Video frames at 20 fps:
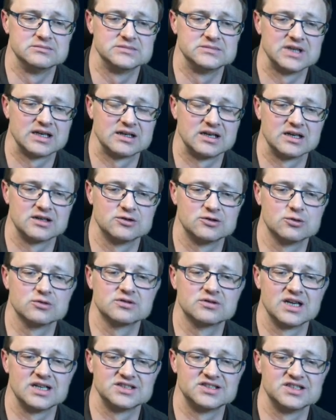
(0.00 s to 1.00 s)
taka
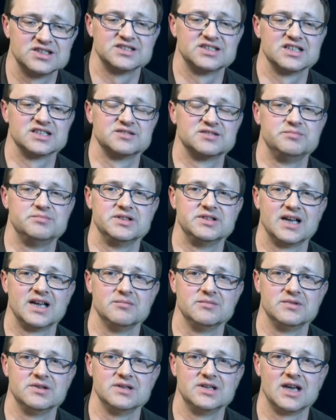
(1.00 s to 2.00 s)
krótka sesja z
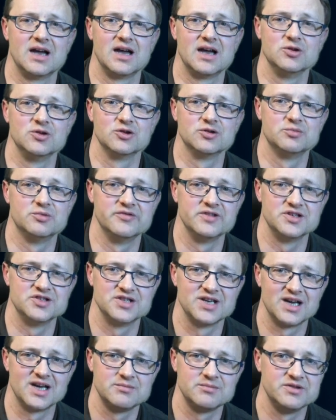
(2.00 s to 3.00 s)
pytaniami,
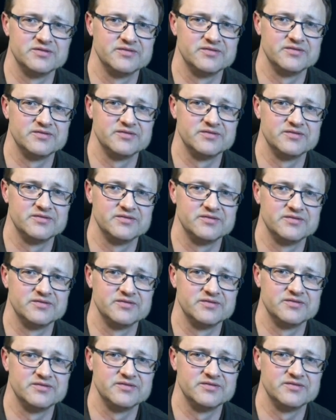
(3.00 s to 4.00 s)
odpowiedziami, Waszymi
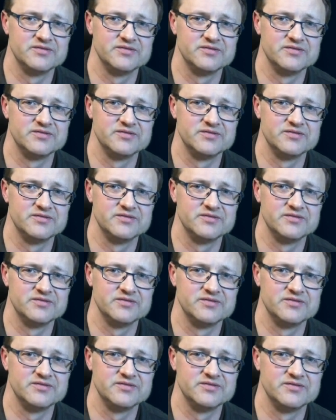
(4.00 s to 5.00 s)
sugestiami.
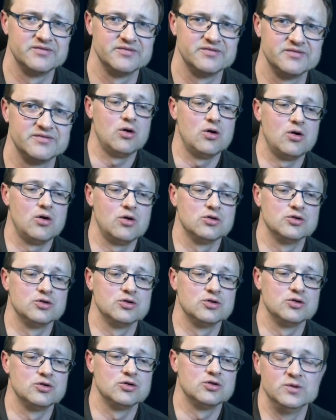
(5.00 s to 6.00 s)
O
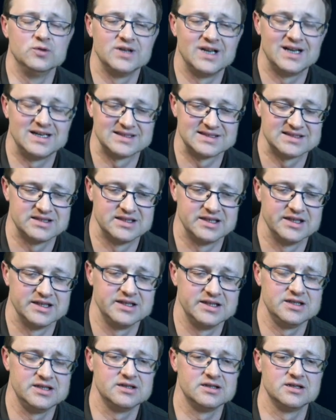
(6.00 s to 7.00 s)
godzinie 12
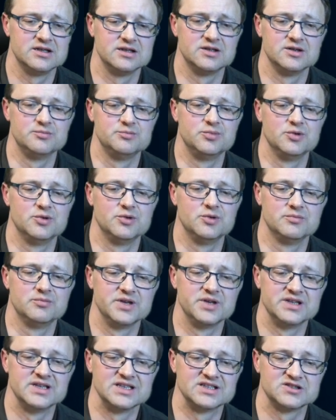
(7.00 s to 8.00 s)
e, po
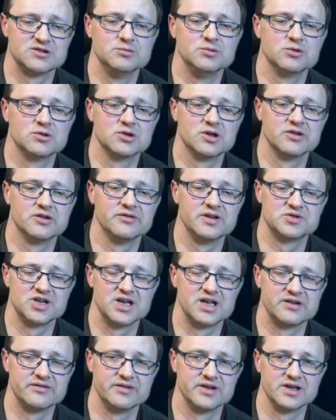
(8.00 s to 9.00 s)
15-minutowej
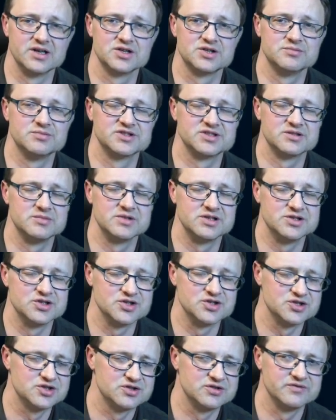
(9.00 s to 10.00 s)
przerwie, żeby sobie
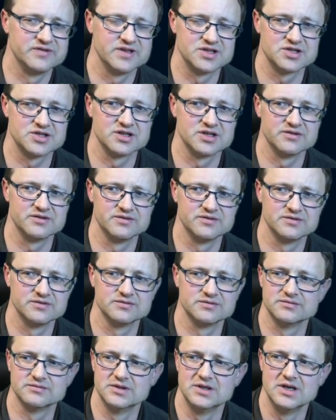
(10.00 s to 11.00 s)
gdzieś, wiecie,
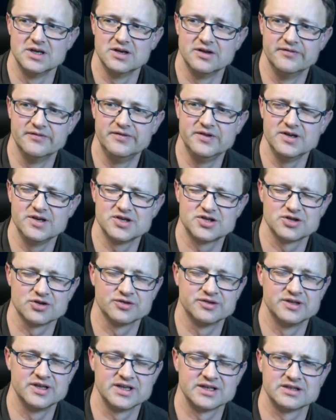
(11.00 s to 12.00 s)
wyjść,
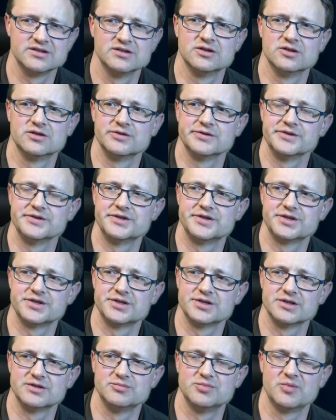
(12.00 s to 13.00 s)

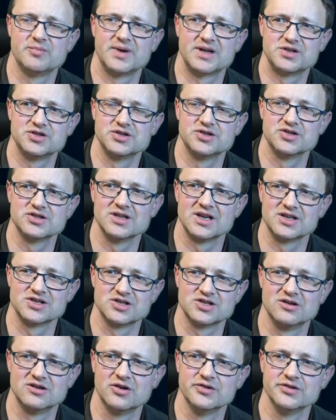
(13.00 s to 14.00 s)
oddechnąć, popatrzeć na
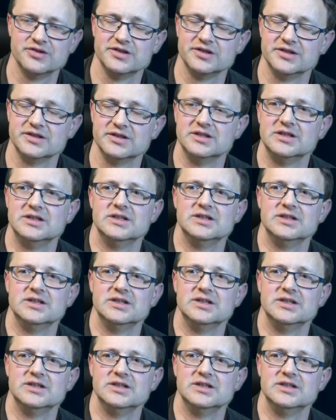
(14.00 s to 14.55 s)
zielony